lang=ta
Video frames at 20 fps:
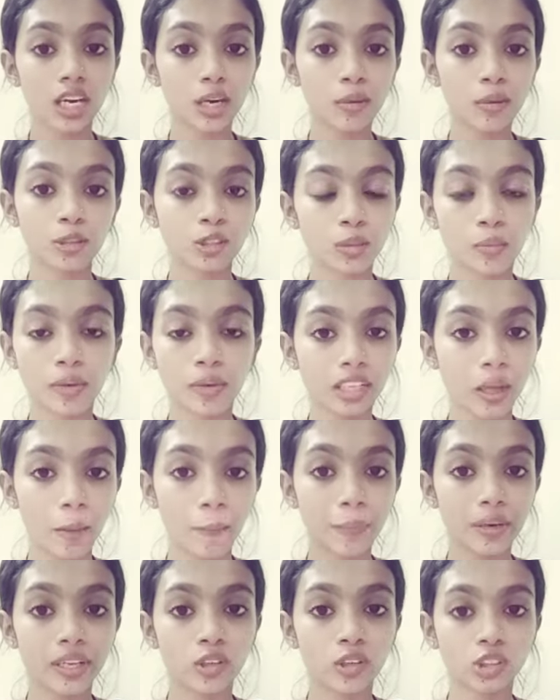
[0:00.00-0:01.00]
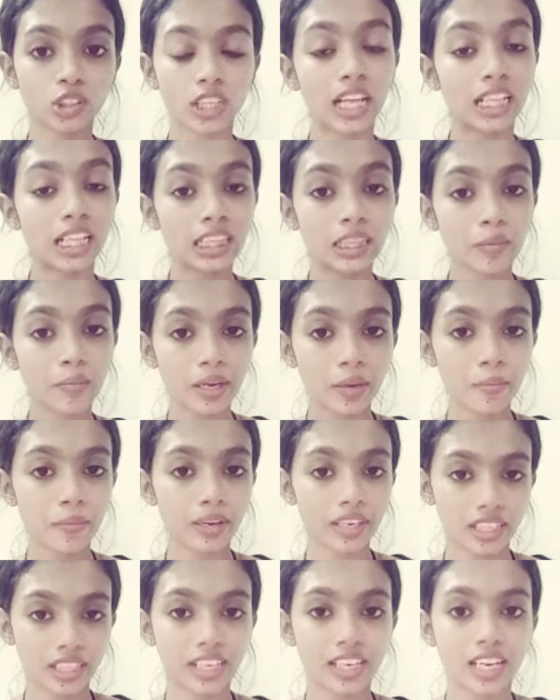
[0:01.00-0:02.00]
கண்டுபிடிச்ச மருந்து அப்படி யோசி அந்த மாதிரி
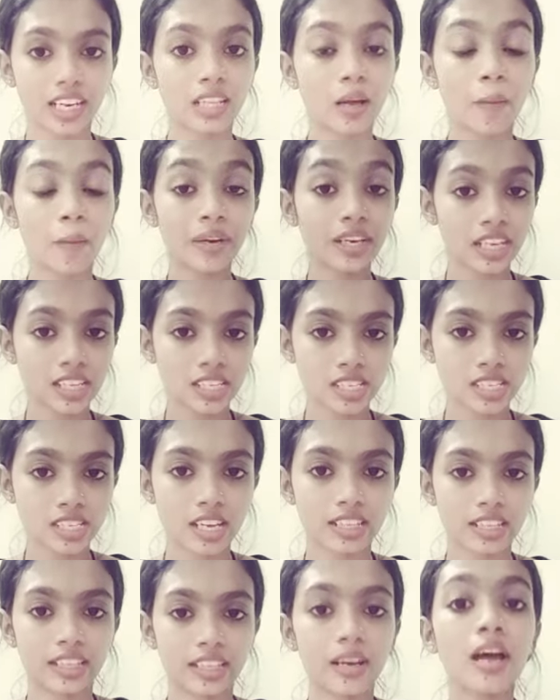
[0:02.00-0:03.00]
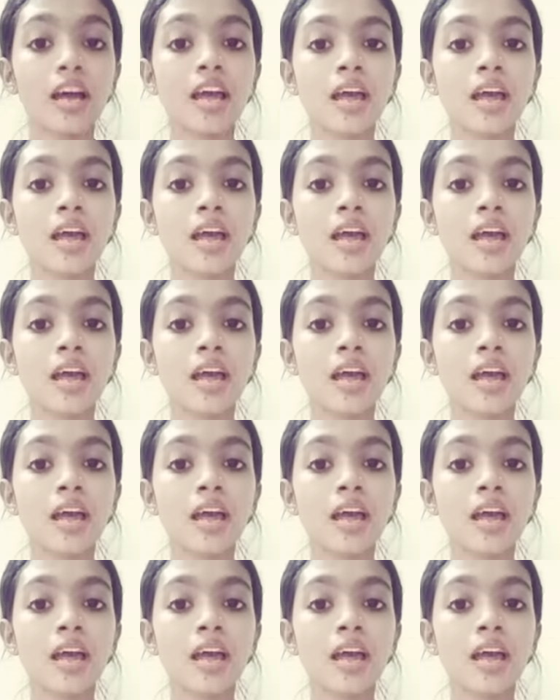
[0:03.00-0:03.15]
மருந்து கிடையாது அப்படி நினச்சிக்காதீங்க